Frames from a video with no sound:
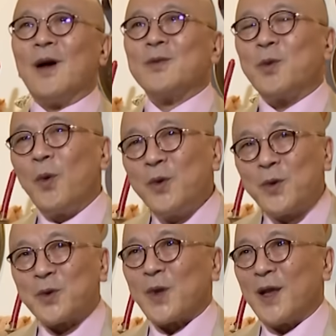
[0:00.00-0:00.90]
どうい
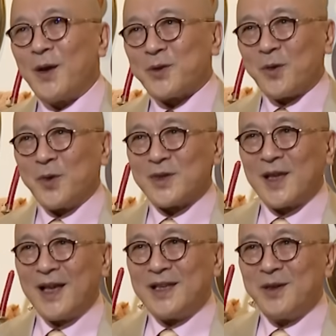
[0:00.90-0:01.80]
うことだよと思っ
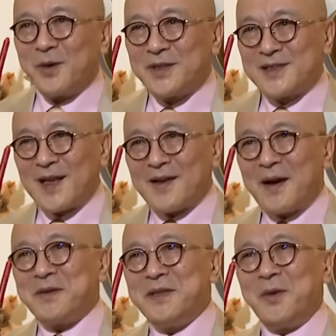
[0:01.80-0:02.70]
て日本にせっ
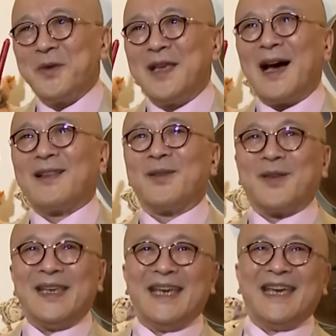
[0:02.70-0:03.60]
かく日本にある
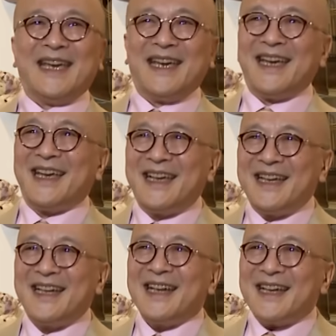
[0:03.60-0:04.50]
のに
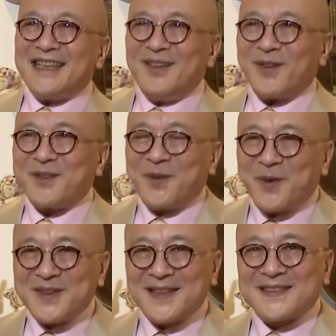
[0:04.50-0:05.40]
日本の
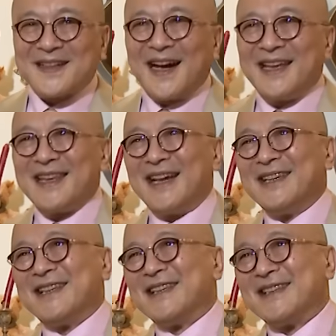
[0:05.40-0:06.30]
本で使えない
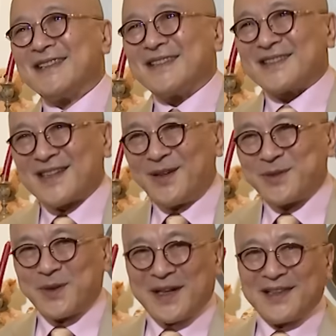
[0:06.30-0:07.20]
使
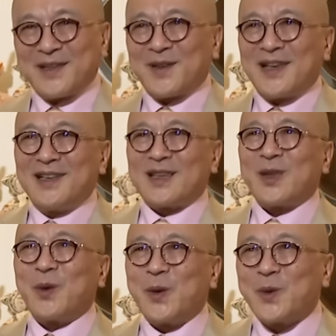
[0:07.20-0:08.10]
うと金取られるっ
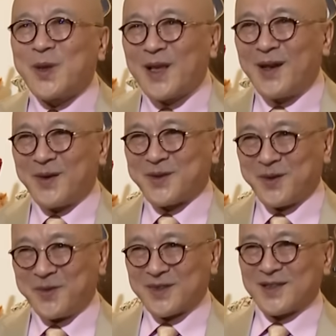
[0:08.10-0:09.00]
てどういうことだよ
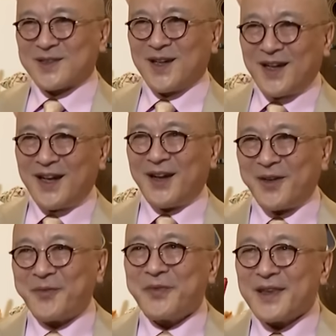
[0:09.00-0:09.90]
と思ってさ。
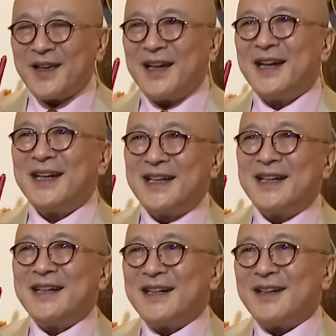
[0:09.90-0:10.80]

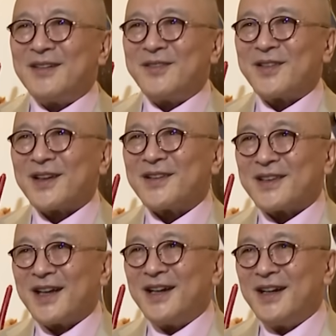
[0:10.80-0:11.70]
思うけど
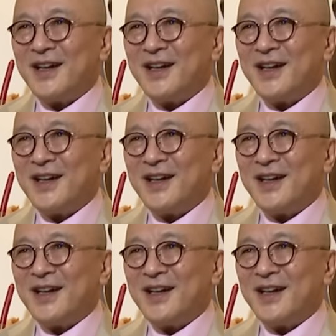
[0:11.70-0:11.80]
ね